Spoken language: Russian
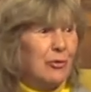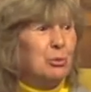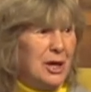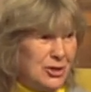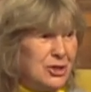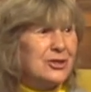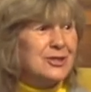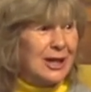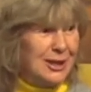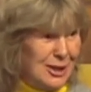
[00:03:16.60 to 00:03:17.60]
вместе
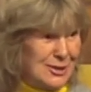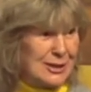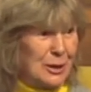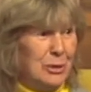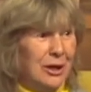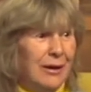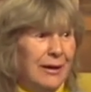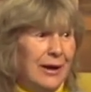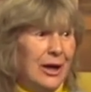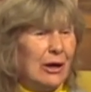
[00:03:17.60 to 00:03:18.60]
с солистами –
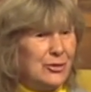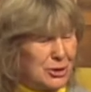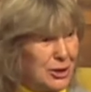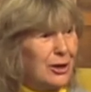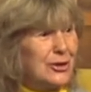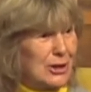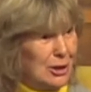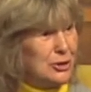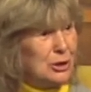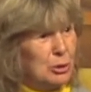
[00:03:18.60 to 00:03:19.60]
я всегда к
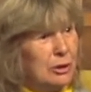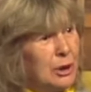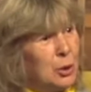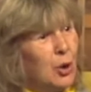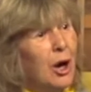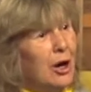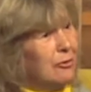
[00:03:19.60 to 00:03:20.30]
солистам говорю,